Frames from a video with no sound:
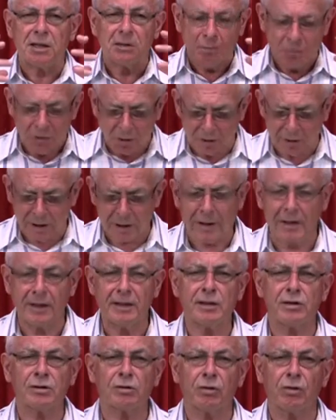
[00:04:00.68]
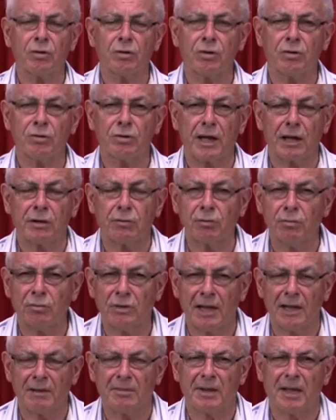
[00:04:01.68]
in bocca che gli scorrono da
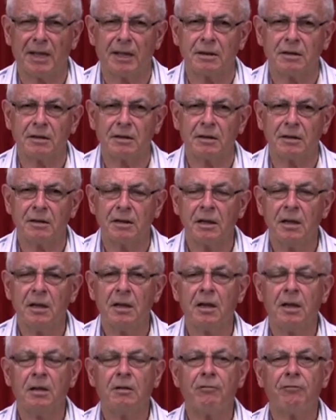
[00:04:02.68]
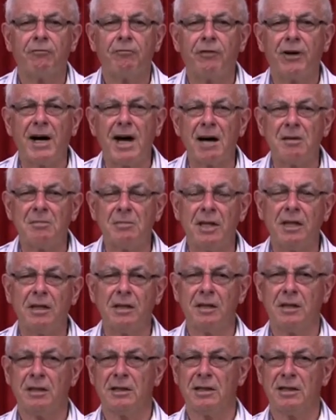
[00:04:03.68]
tutte le parti. Fame
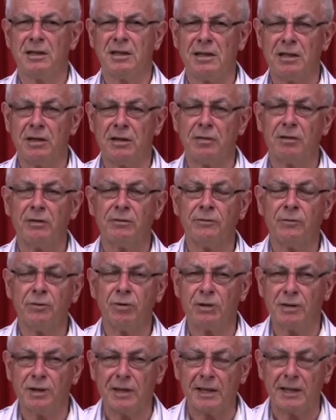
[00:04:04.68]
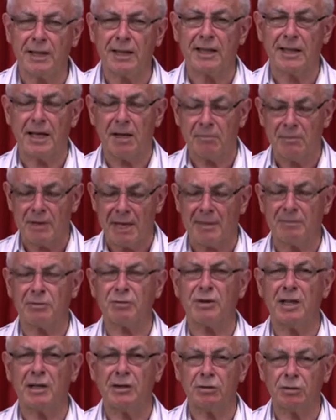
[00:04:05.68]
di Dio vuol dire che abbiamo
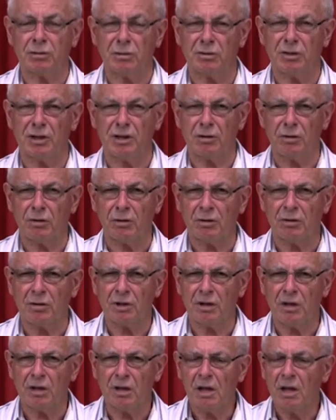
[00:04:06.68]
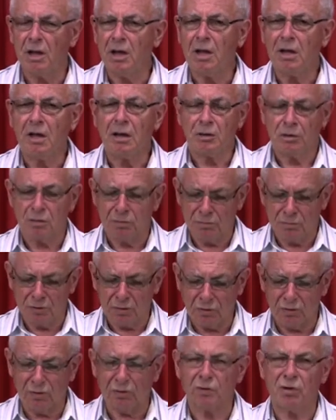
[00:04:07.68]
dentro di noi, un
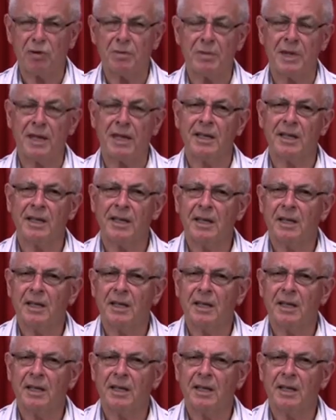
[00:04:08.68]
poco come